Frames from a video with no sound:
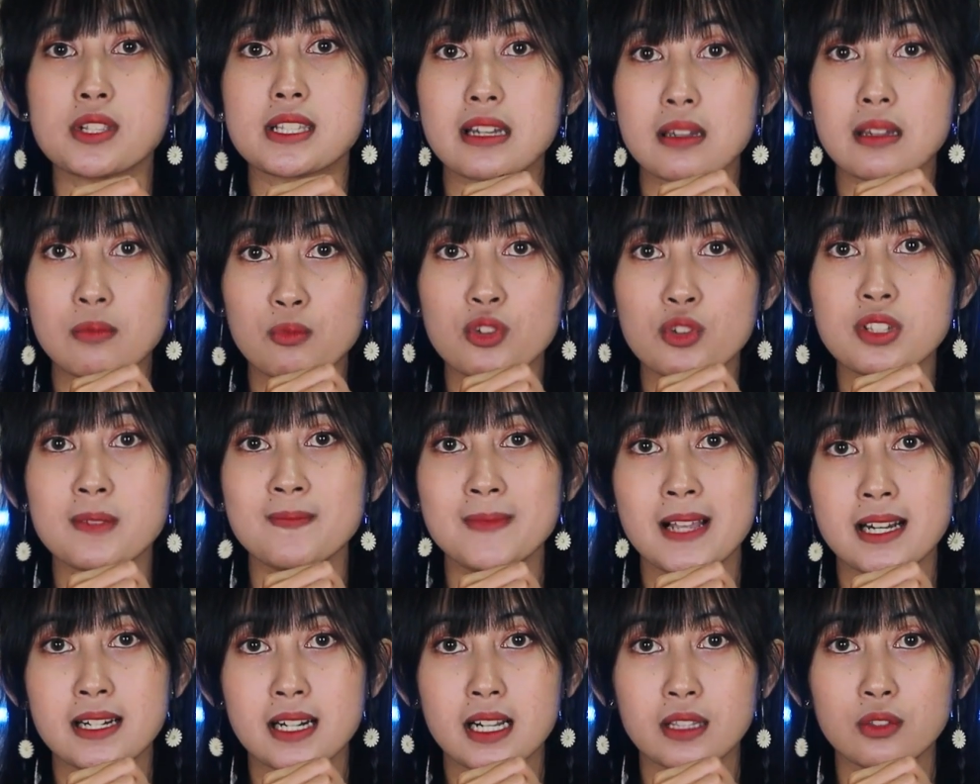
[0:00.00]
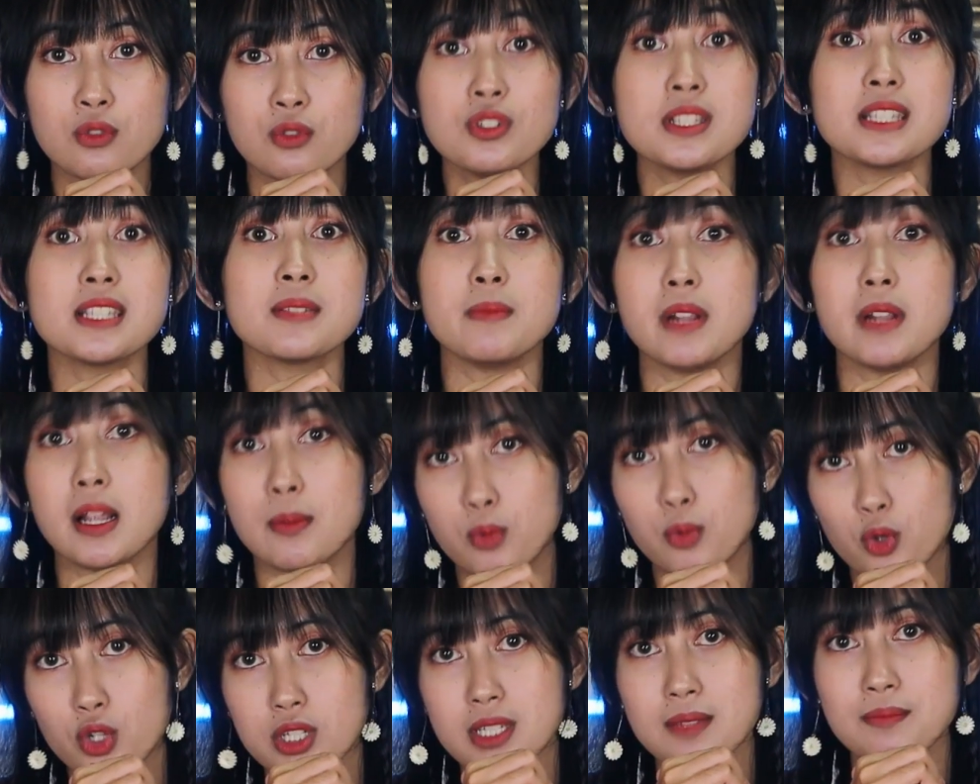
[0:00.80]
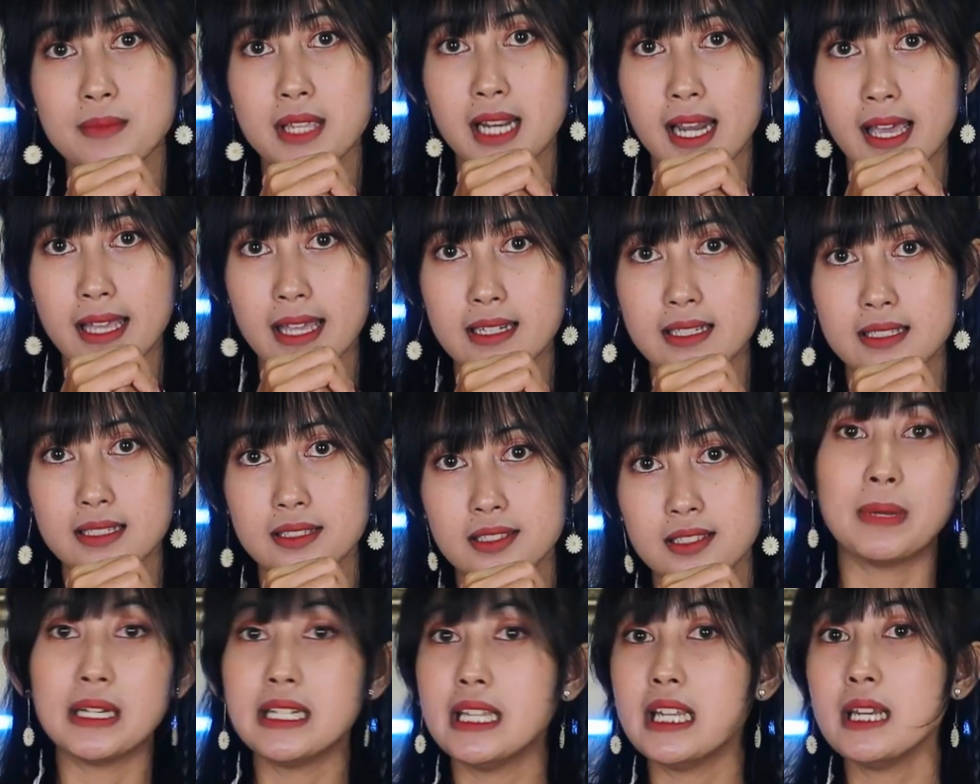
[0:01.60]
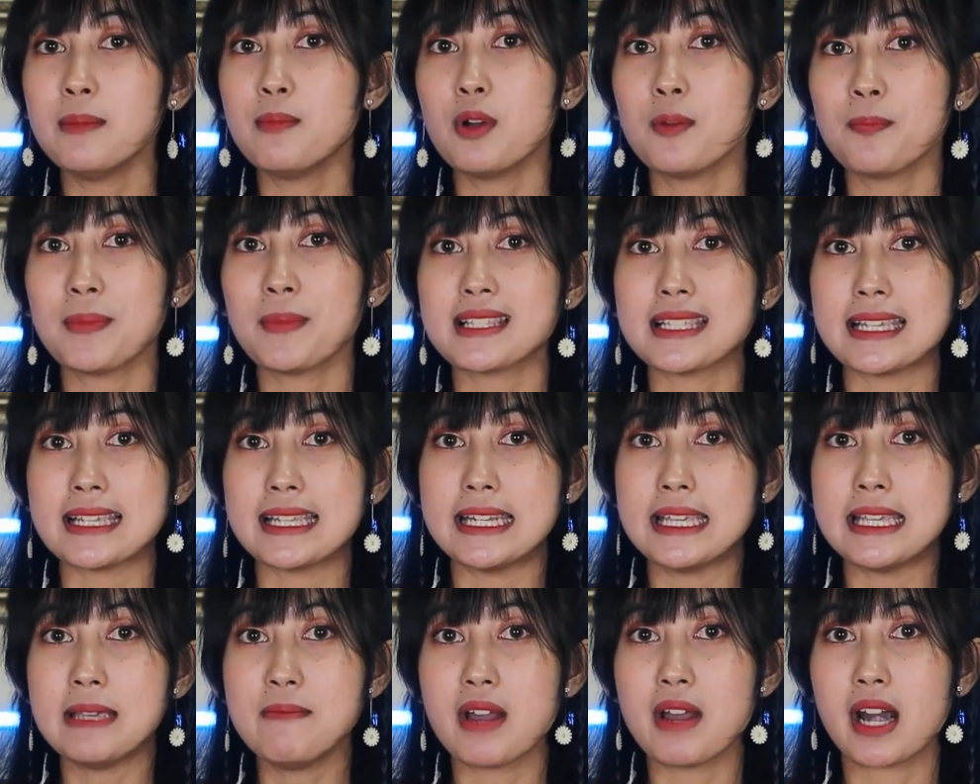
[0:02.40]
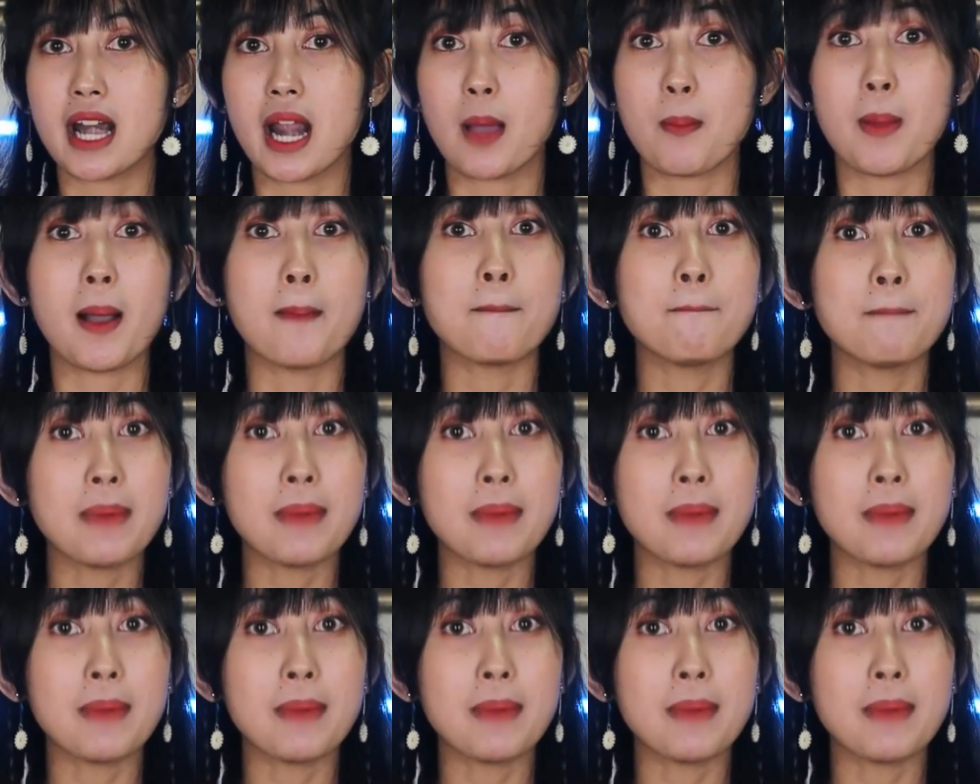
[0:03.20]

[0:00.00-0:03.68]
1999. Pendiri Ponpes ini bernama